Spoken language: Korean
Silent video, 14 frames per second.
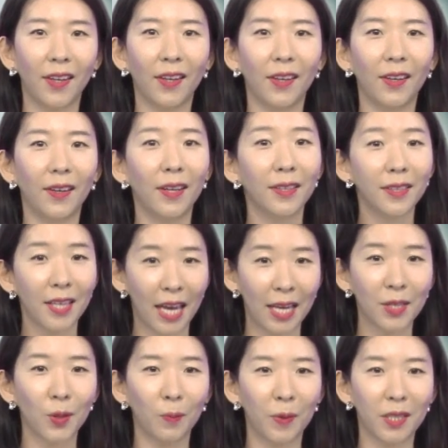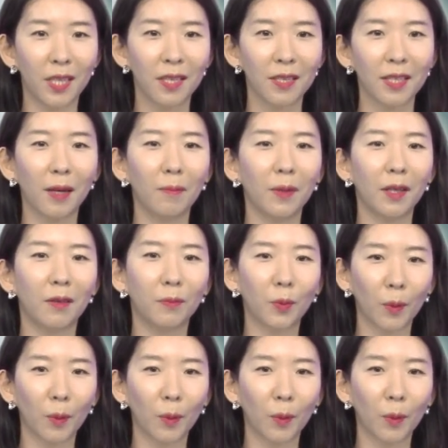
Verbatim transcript: 어, SOP죠. Statement of